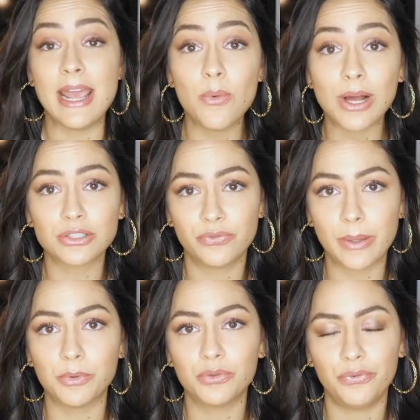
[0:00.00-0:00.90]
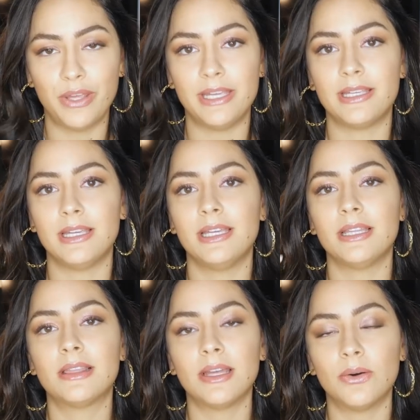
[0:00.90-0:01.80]
Eu acho que fica muito fake.
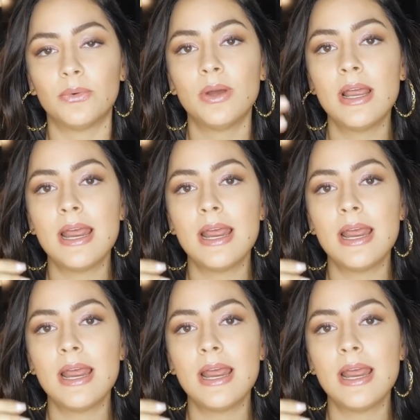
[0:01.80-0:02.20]
Então,